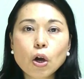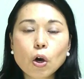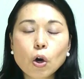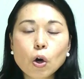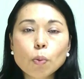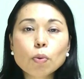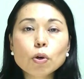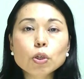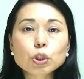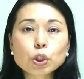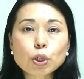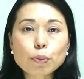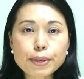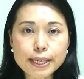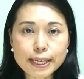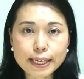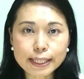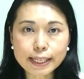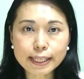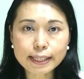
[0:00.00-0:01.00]
お申し込
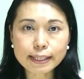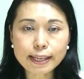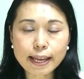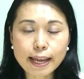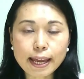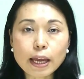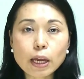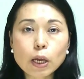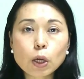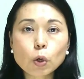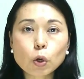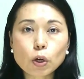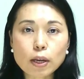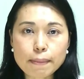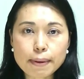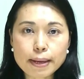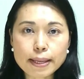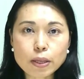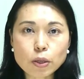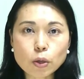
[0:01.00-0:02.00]
みにあたってこ
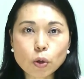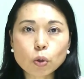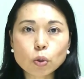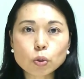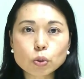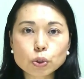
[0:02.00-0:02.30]
れまでの